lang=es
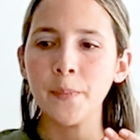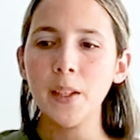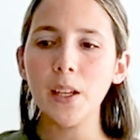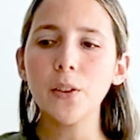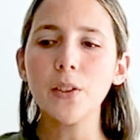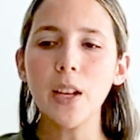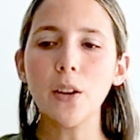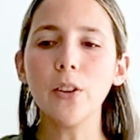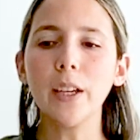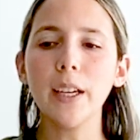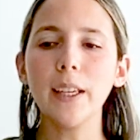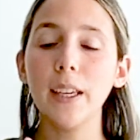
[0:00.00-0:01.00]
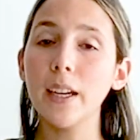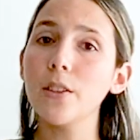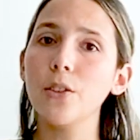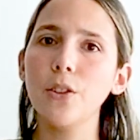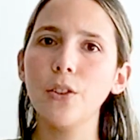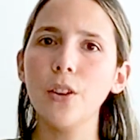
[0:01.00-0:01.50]
Y esto es algo que,
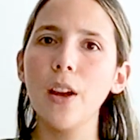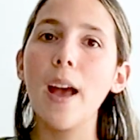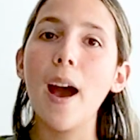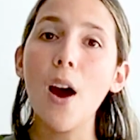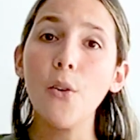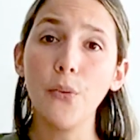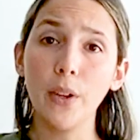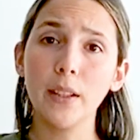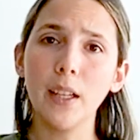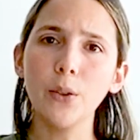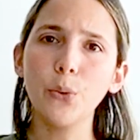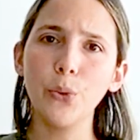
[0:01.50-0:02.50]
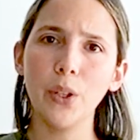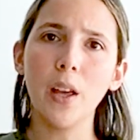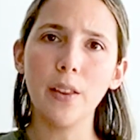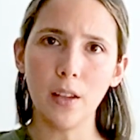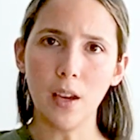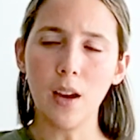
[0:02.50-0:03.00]
quieras o no, afecta tu día
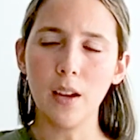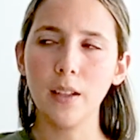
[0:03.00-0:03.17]
a día.